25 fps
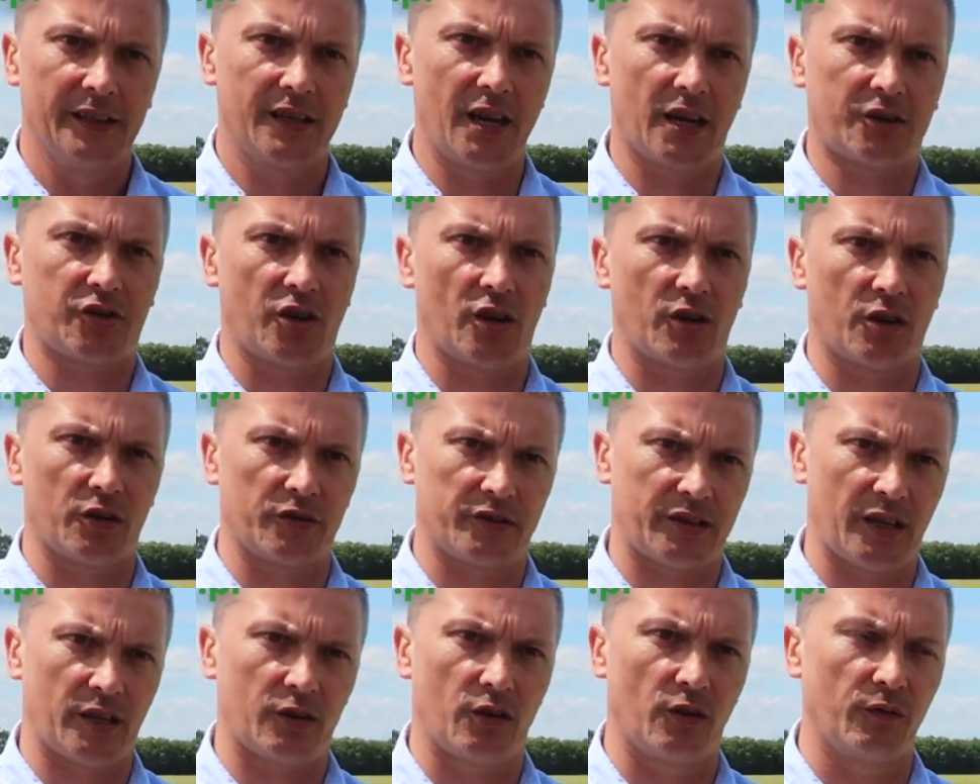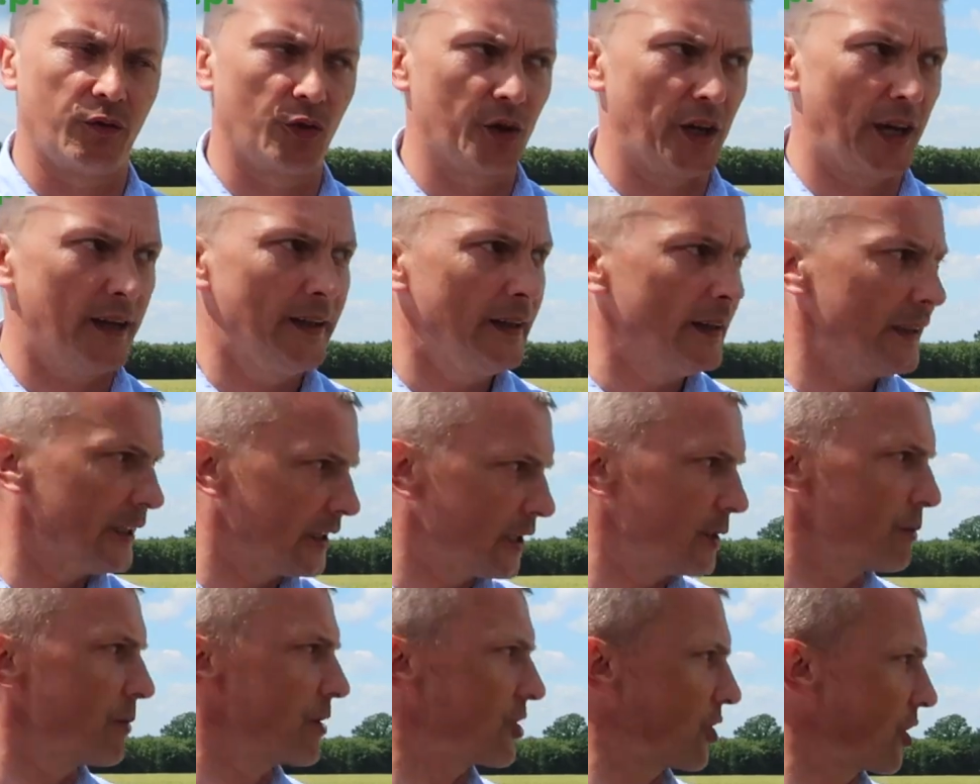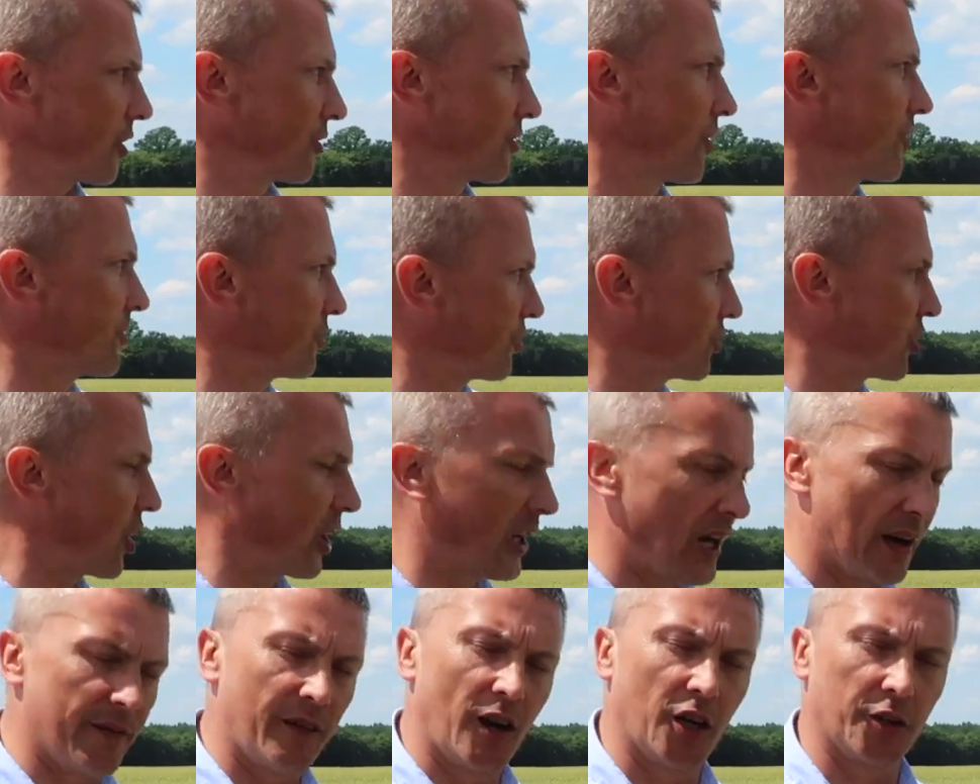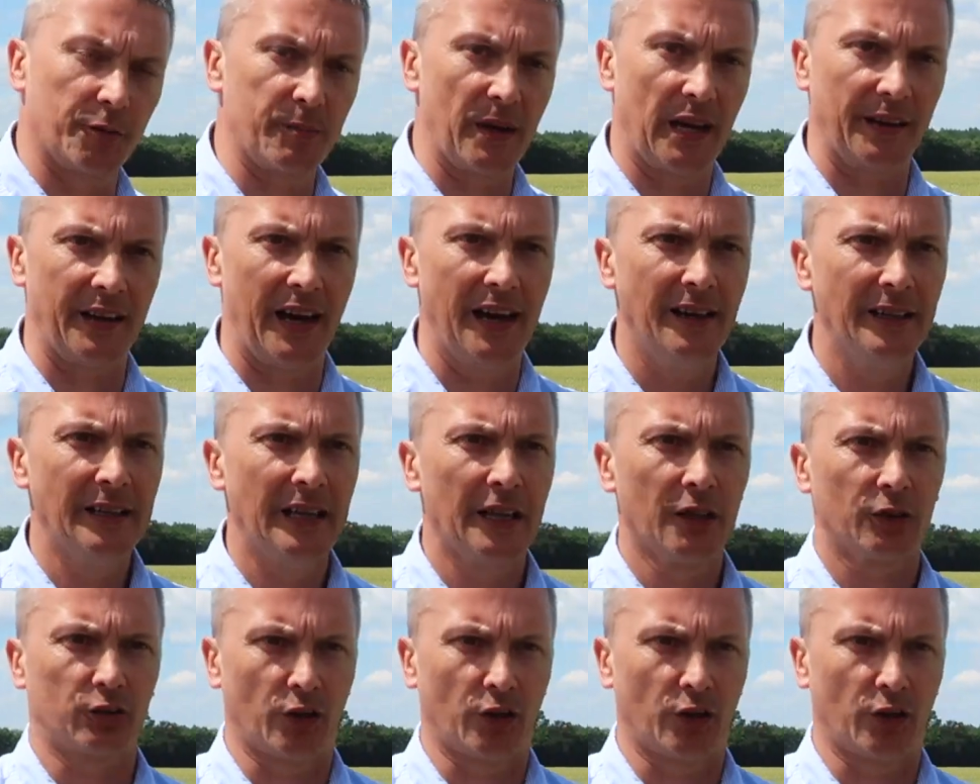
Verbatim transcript: jak się zachowuje i myślę, że to jest ciekawa odmiana,